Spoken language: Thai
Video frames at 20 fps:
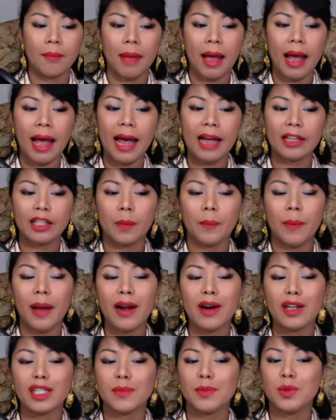มา ต่อไป
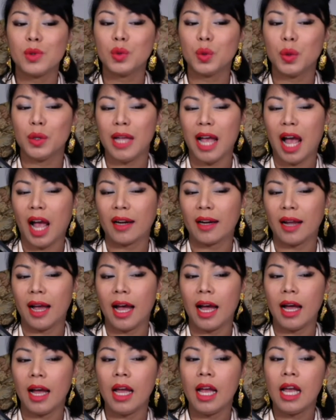เราจะมาดูตัวอย่างนะ
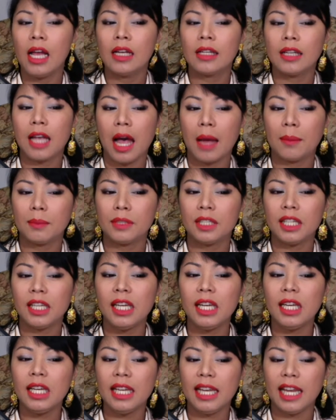คะคำ
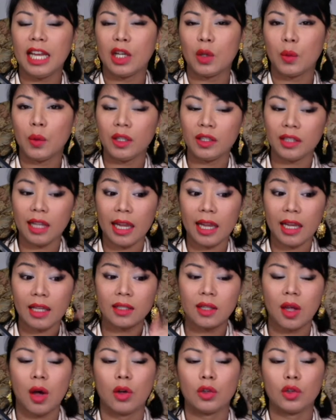ที่เขียนด้วยเต
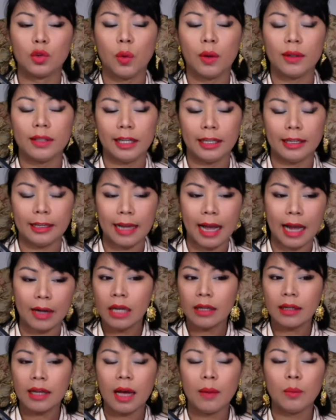สองตัวติดกัน
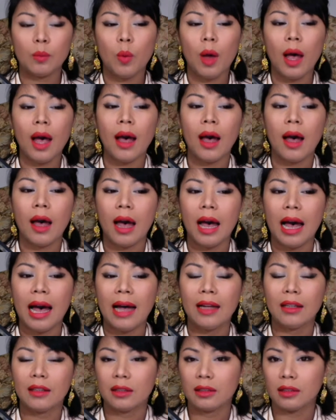คำว่า
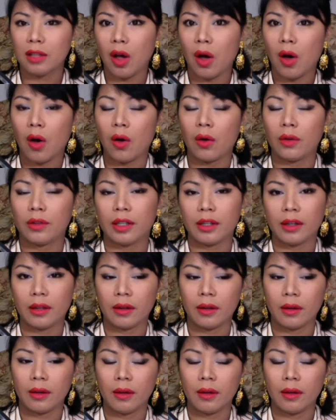attendre